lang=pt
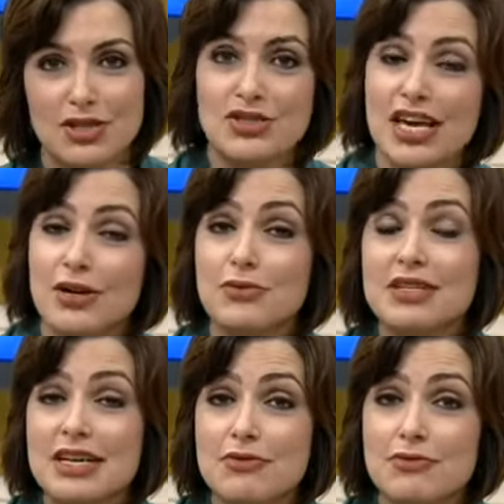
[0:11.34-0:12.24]
deixar ou
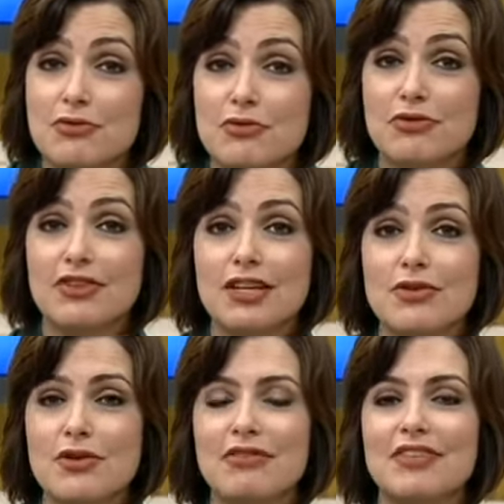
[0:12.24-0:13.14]
não o
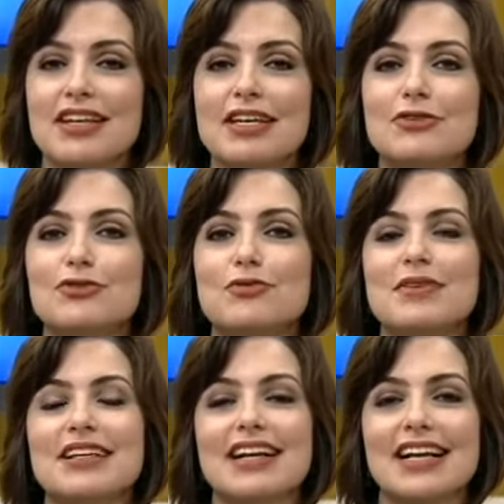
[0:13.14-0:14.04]
filho ou a filha ir
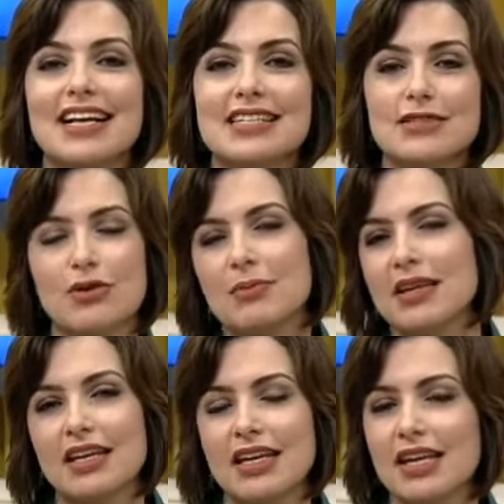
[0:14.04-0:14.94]
dormir na casa do
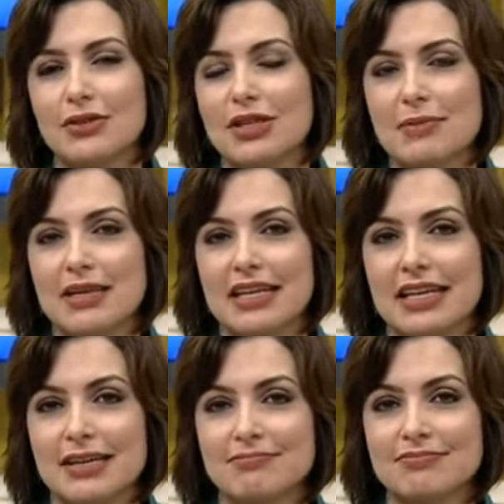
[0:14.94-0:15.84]
amiguinho, da
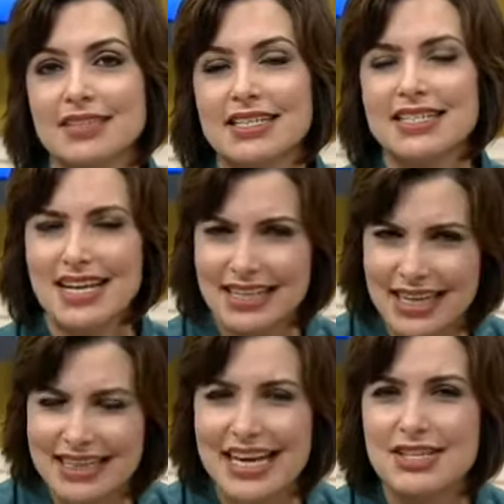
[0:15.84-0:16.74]
amiguinha? Será que
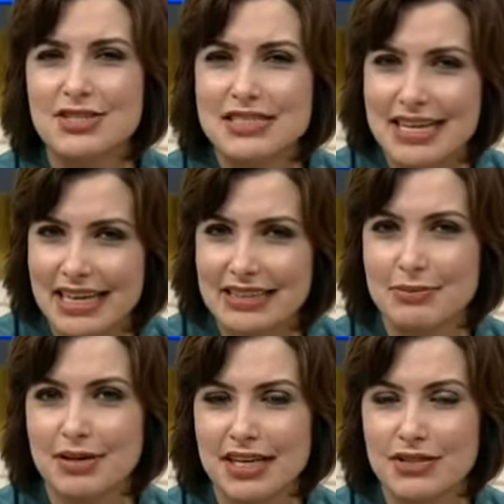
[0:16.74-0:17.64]
tem idade
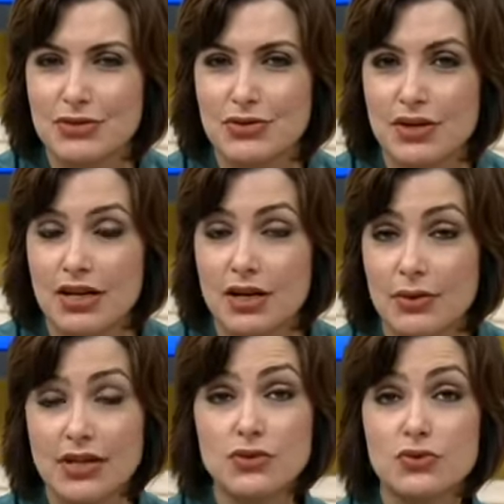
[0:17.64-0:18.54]
certa para isso?
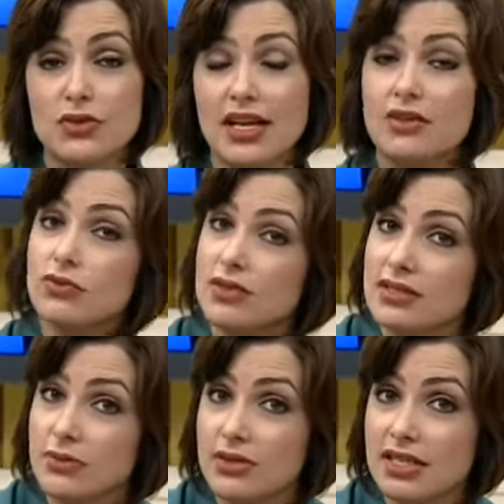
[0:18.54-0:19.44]
Quais os cuidados com a
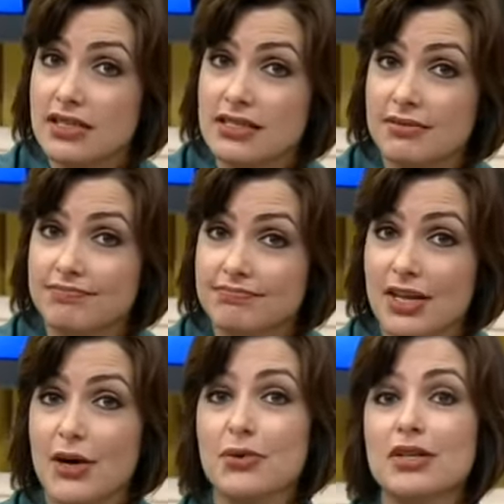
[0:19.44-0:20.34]
segurança?
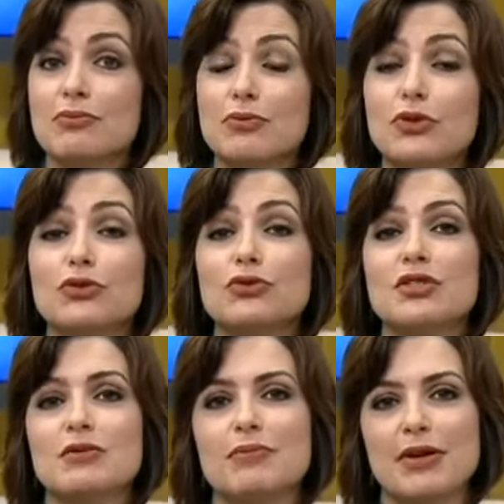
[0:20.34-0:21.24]
É o que
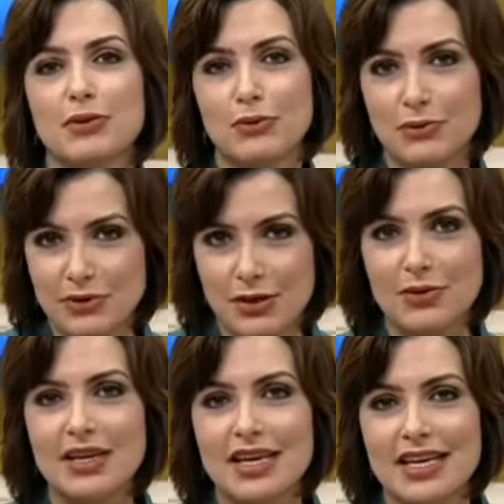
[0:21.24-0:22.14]
muitos se
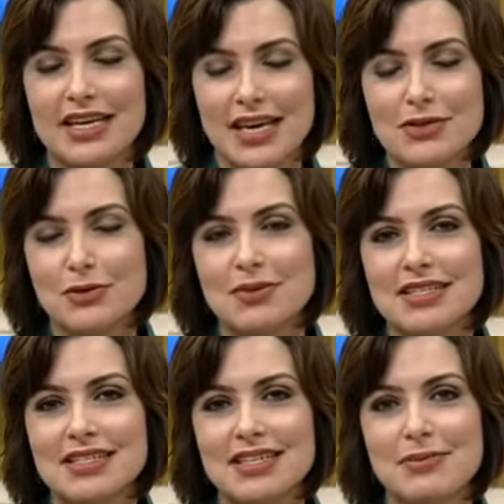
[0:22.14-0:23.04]
perguntam e é sobre
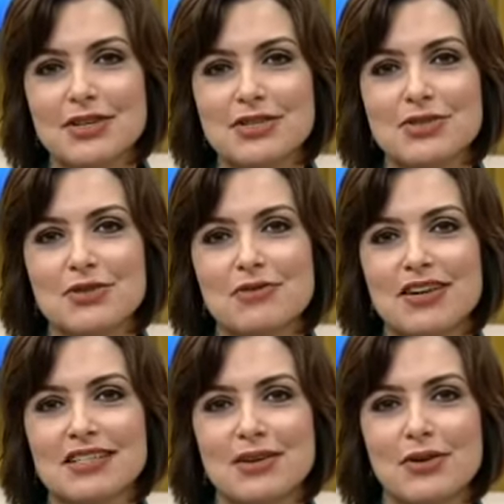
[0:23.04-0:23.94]
esse tema que a gente
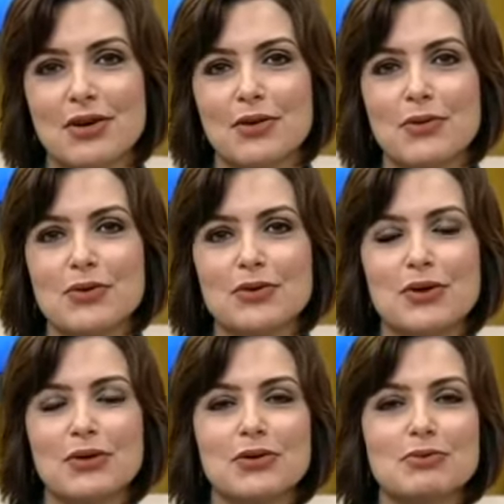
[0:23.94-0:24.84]
conversa agora com o
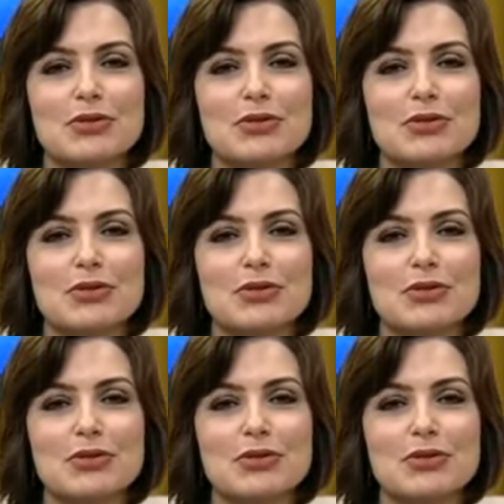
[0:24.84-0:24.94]
educador e